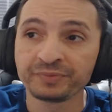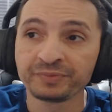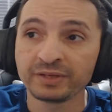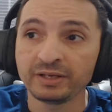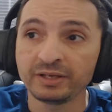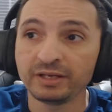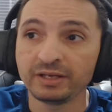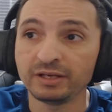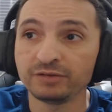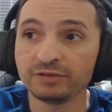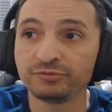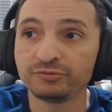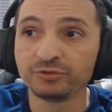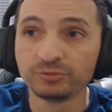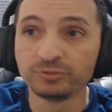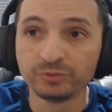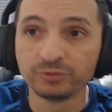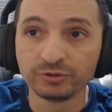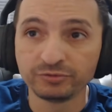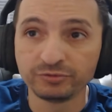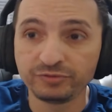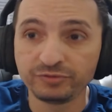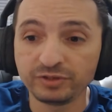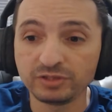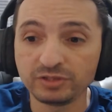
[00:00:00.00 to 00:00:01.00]
é, viu
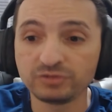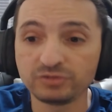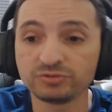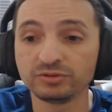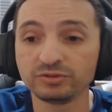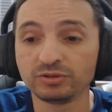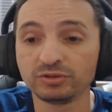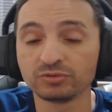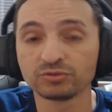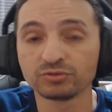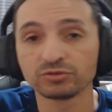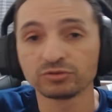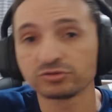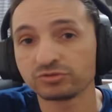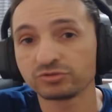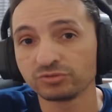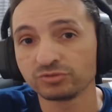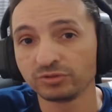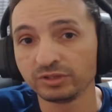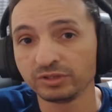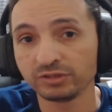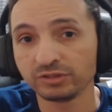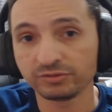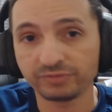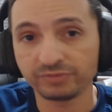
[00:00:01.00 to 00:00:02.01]
meu vídeo, não
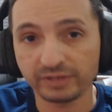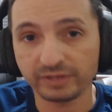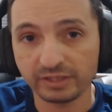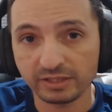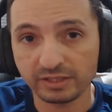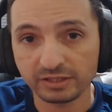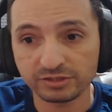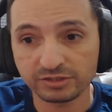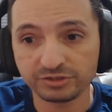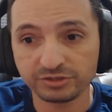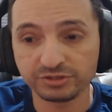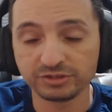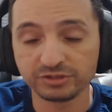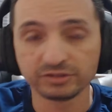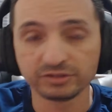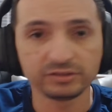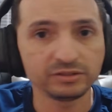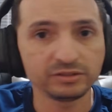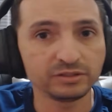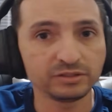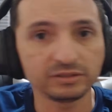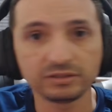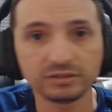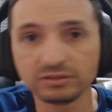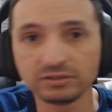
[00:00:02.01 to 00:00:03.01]
gostou e não vai reagir.
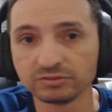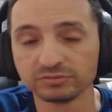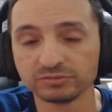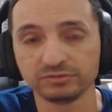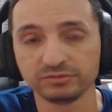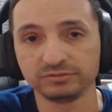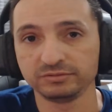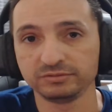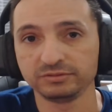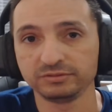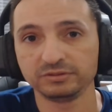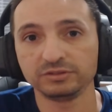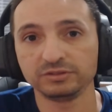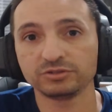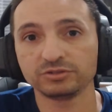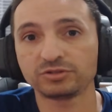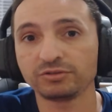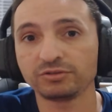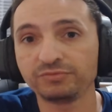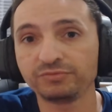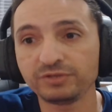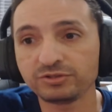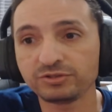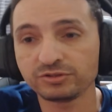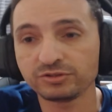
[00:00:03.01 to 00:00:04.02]
Não. Eu
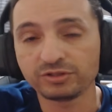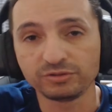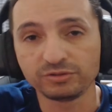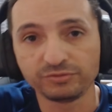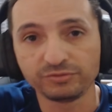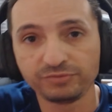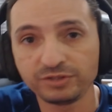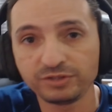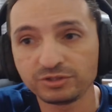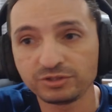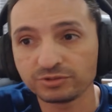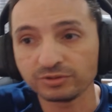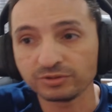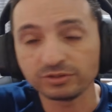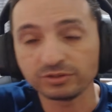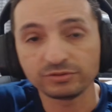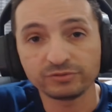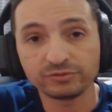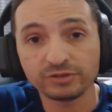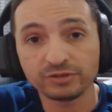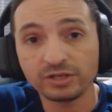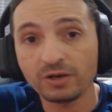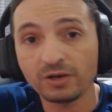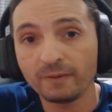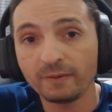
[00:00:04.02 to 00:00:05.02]
só vejo o teu vídeo quando eu
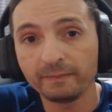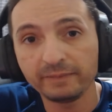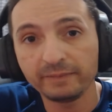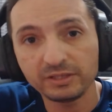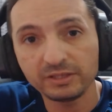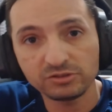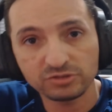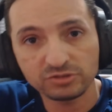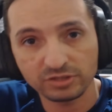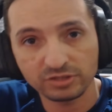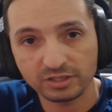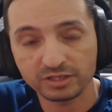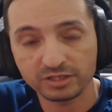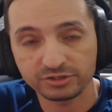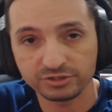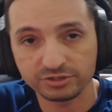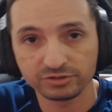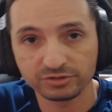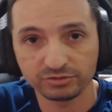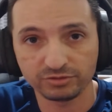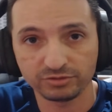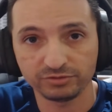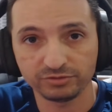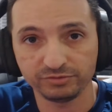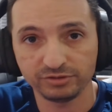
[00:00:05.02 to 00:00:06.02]
vou realmente reagir
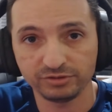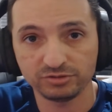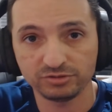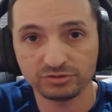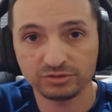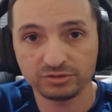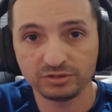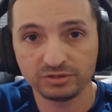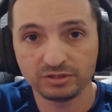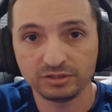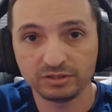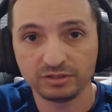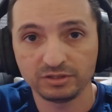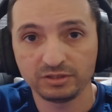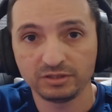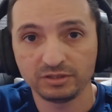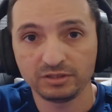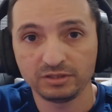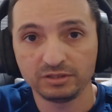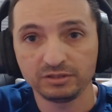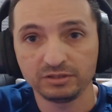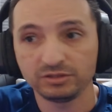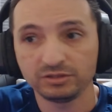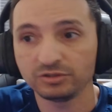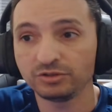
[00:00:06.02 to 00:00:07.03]
ao teu vídeo.
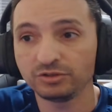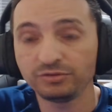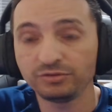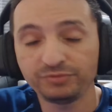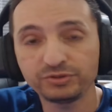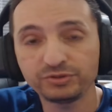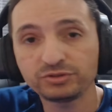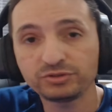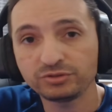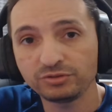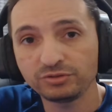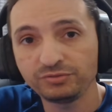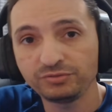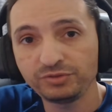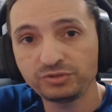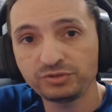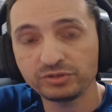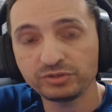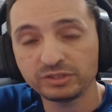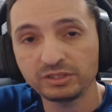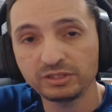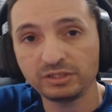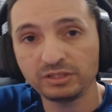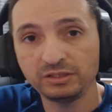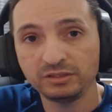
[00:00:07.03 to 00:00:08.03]
Eu vejo o teu vídeo
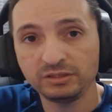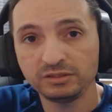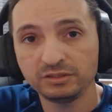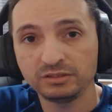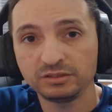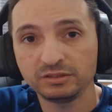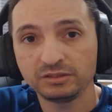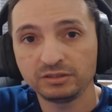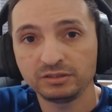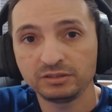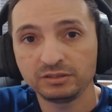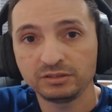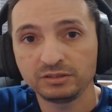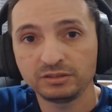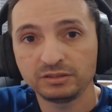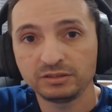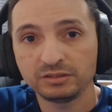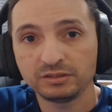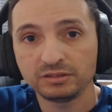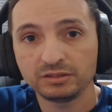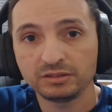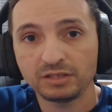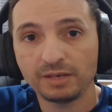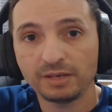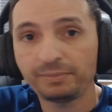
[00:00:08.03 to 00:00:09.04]
aqui.
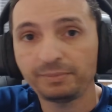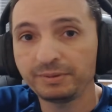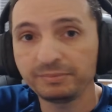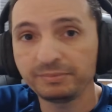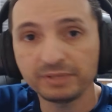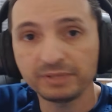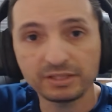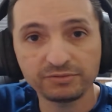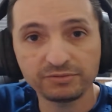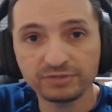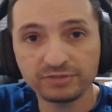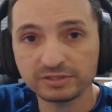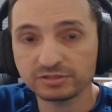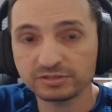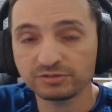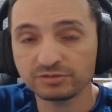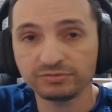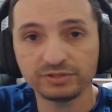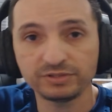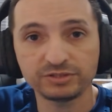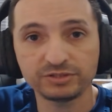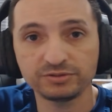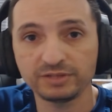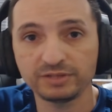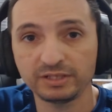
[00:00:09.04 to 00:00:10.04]
É a primeira vez que eu
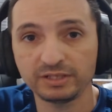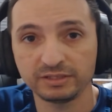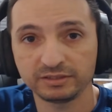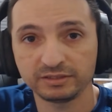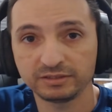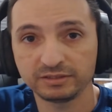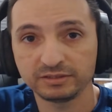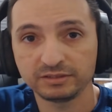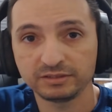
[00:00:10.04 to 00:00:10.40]
vejo ele.